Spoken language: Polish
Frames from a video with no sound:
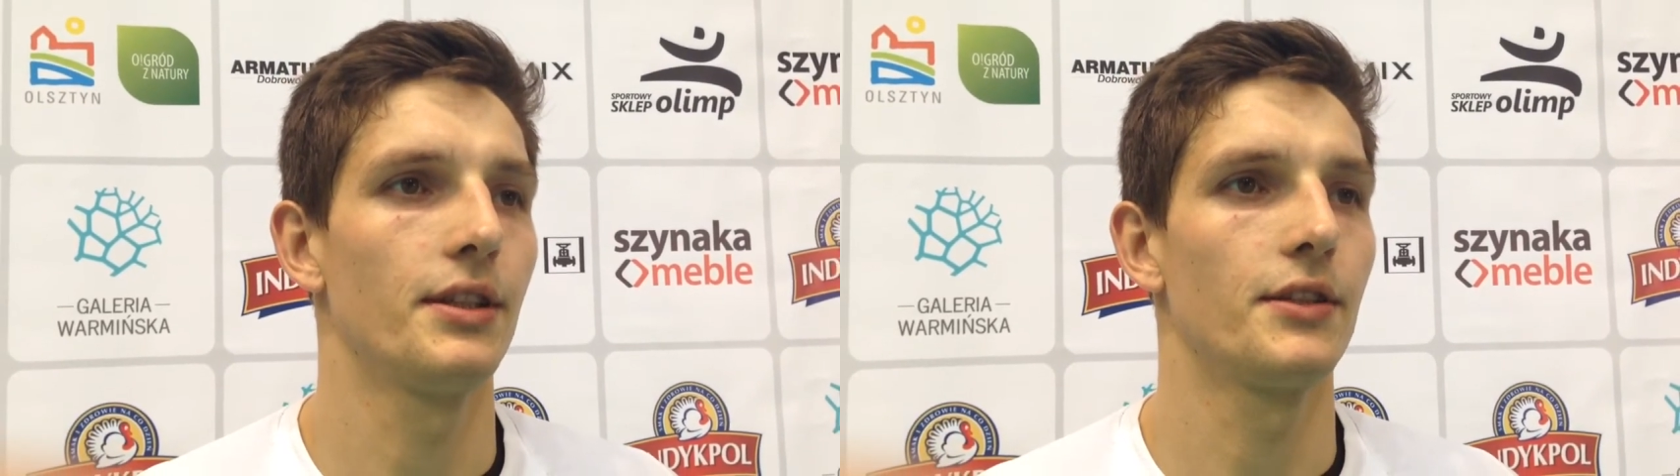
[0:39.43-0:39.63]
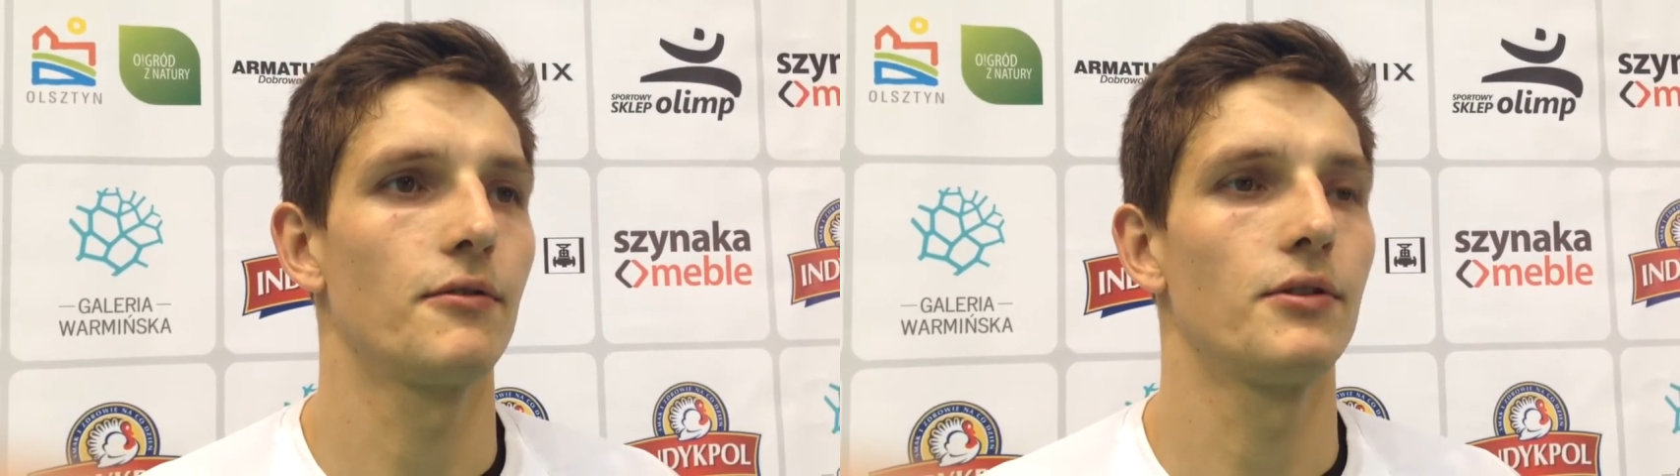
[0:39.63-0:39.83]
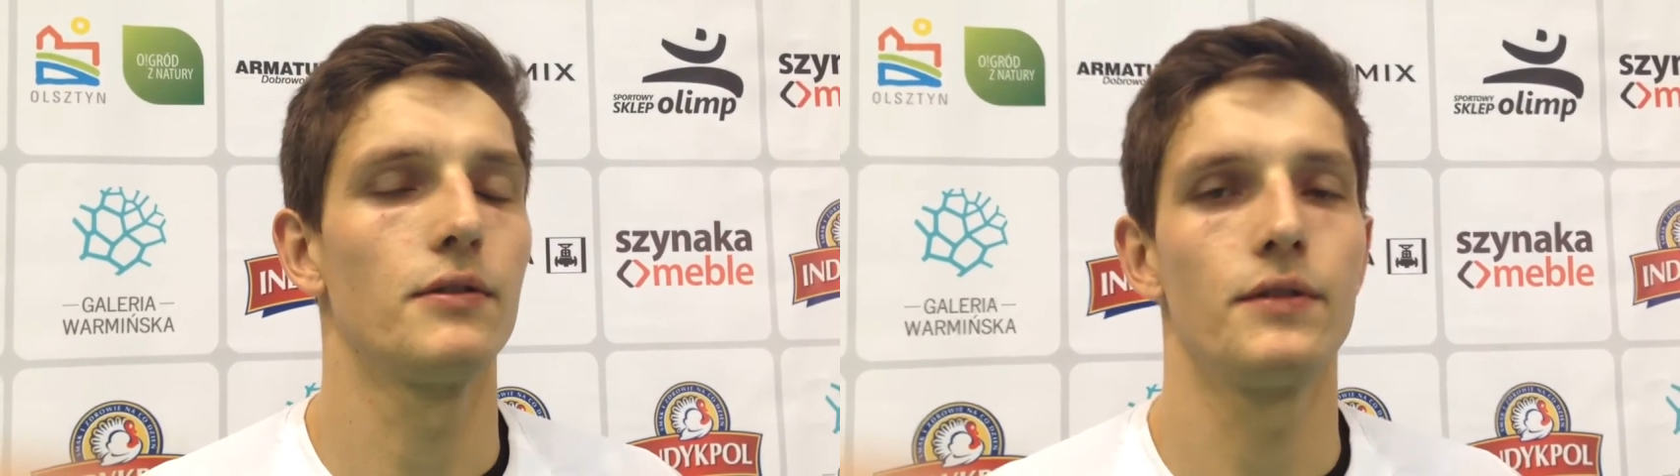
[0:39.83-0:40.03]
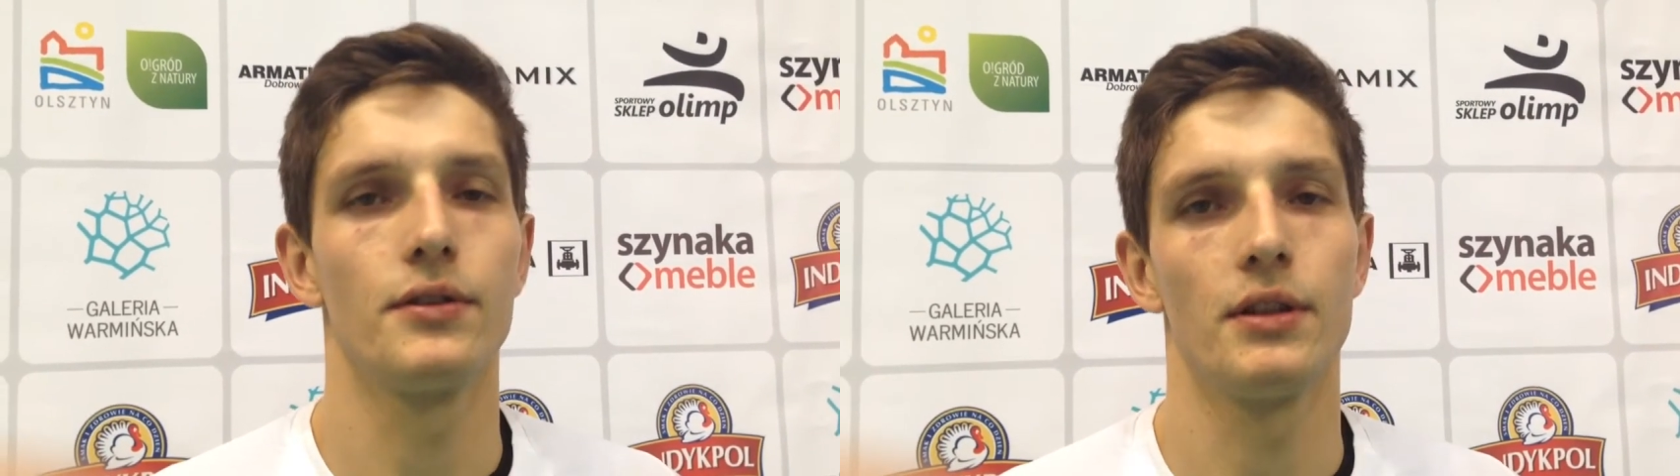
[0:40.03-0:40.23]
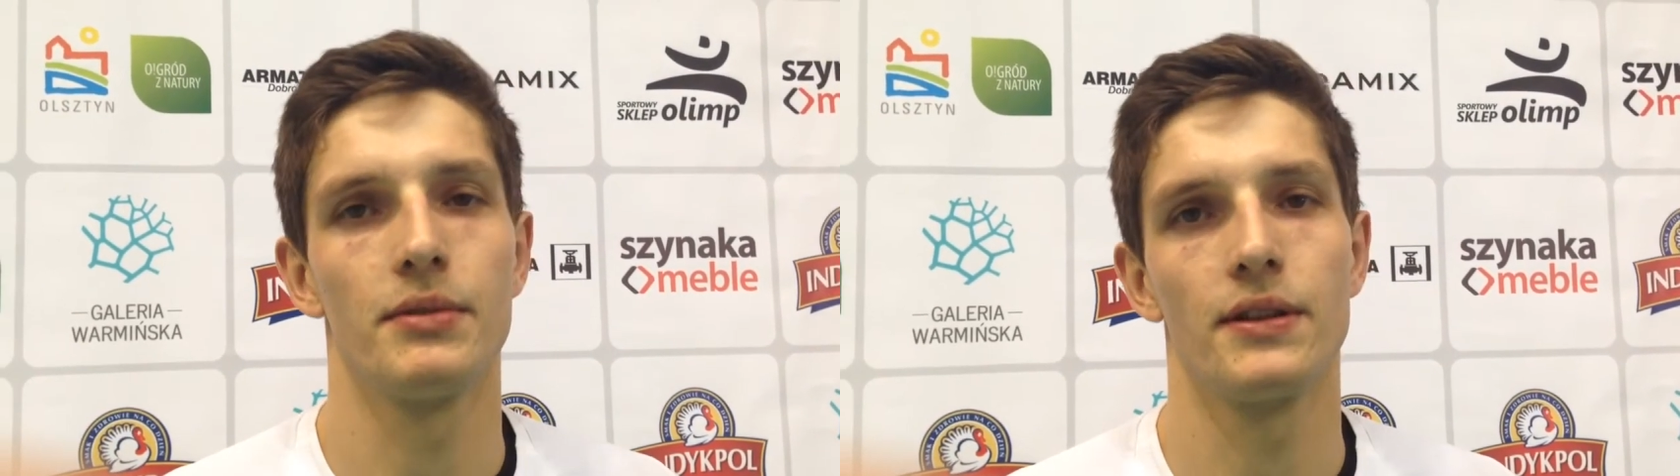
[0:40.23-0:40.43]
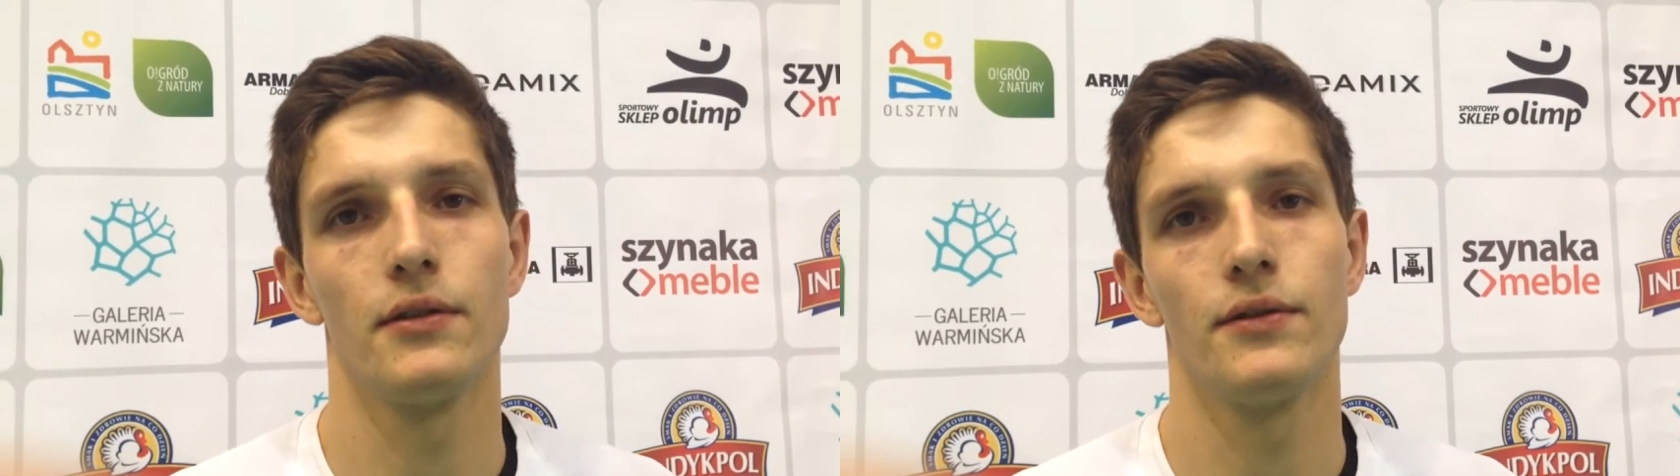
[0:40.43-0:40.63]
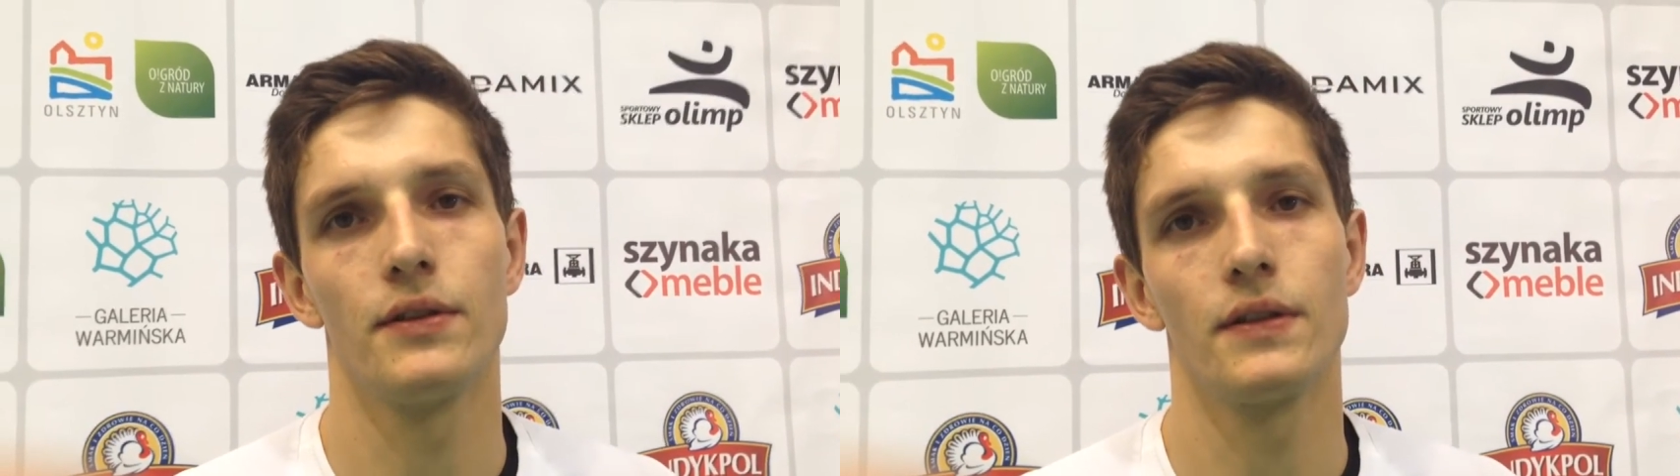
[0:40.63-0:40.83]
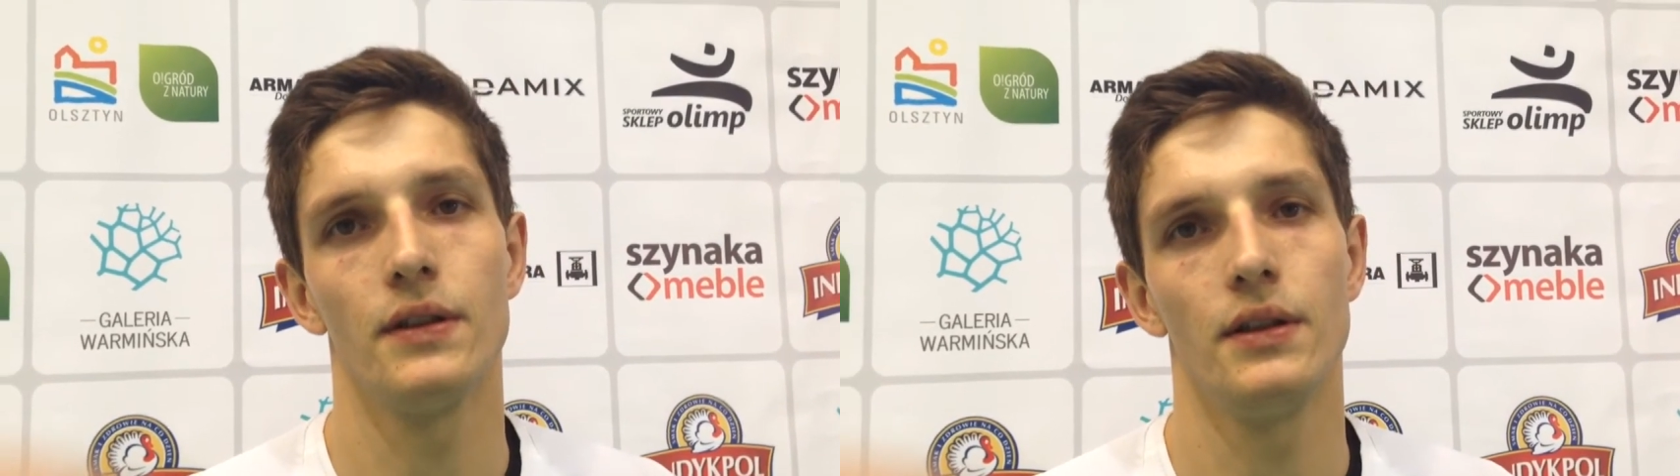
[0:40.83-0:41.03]
że w końcu wyciągniemy z tego
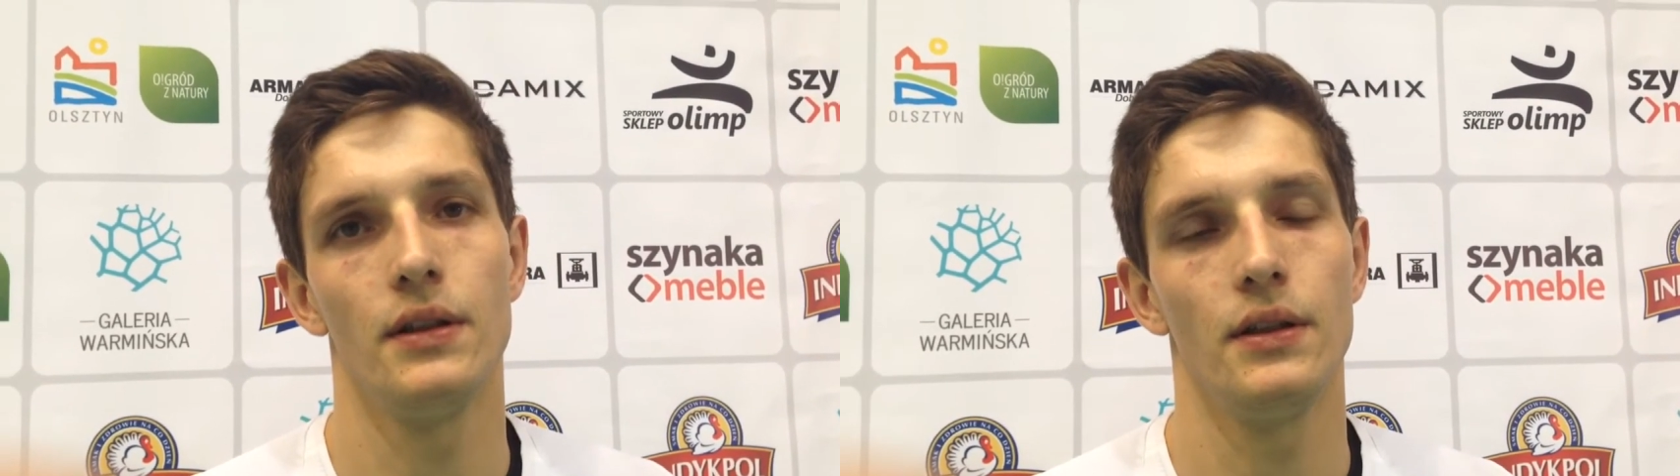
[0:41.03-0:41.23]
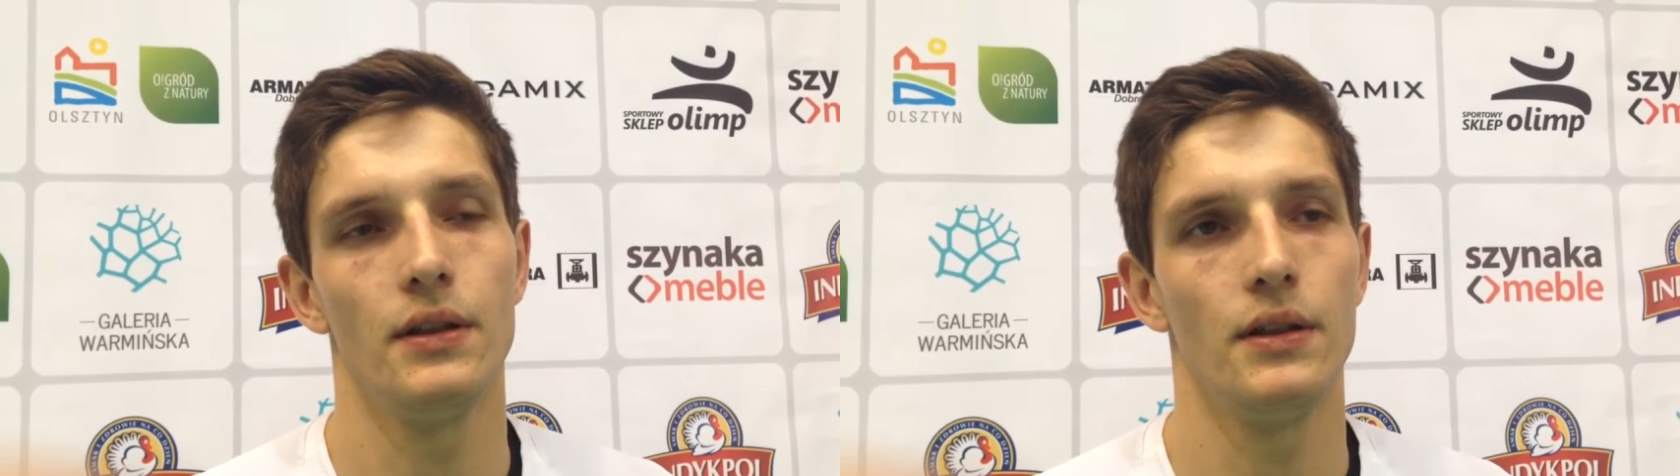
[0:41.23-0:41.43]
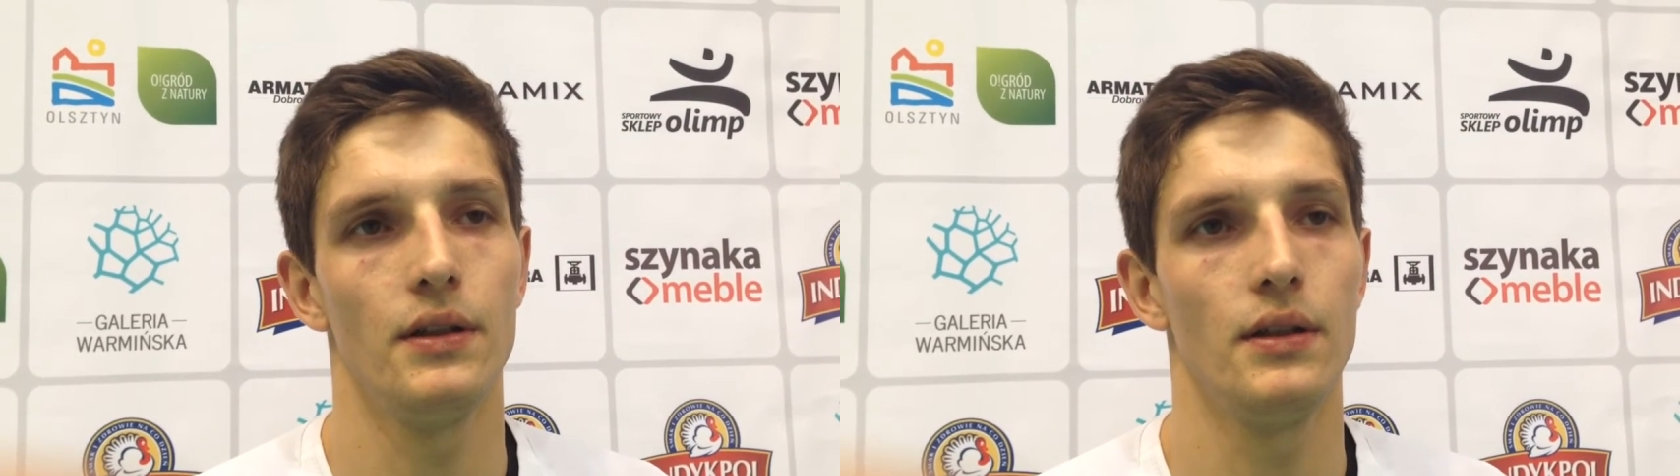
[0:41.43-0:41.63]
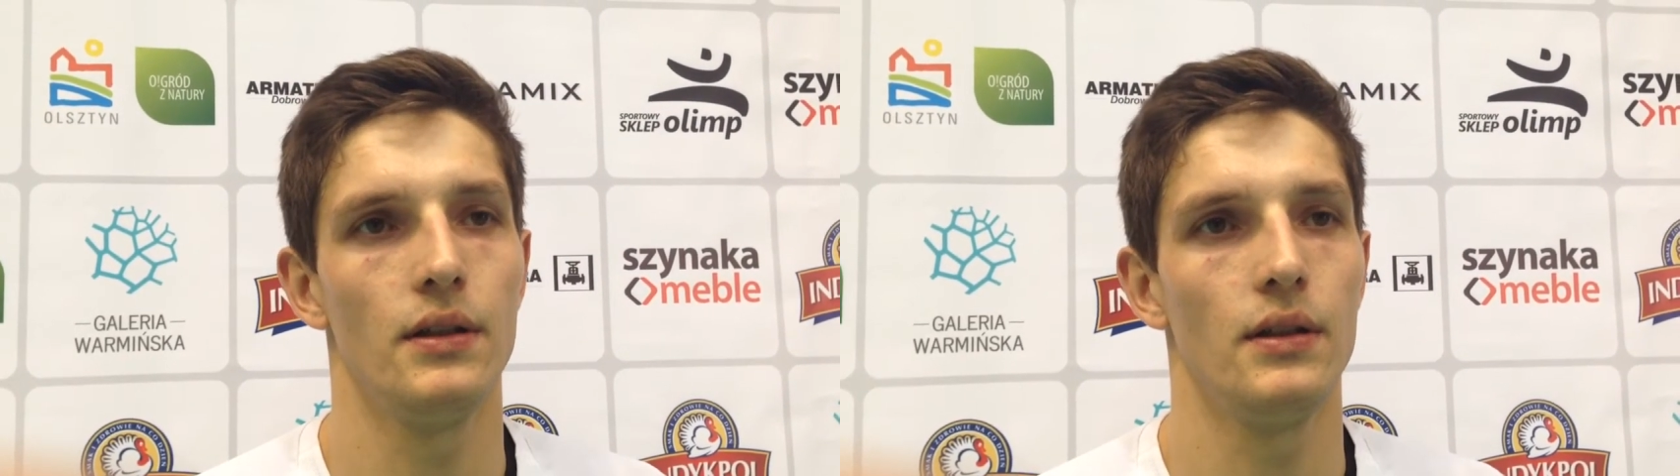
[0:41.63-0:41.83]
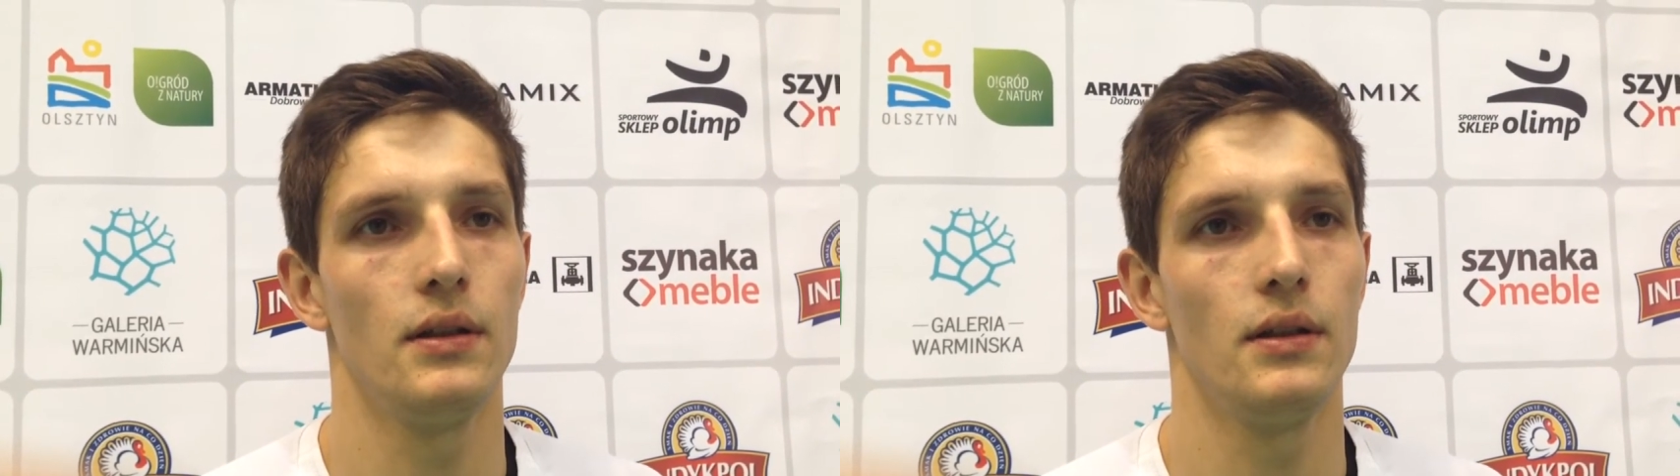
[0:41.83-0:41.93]
wnioski i, i,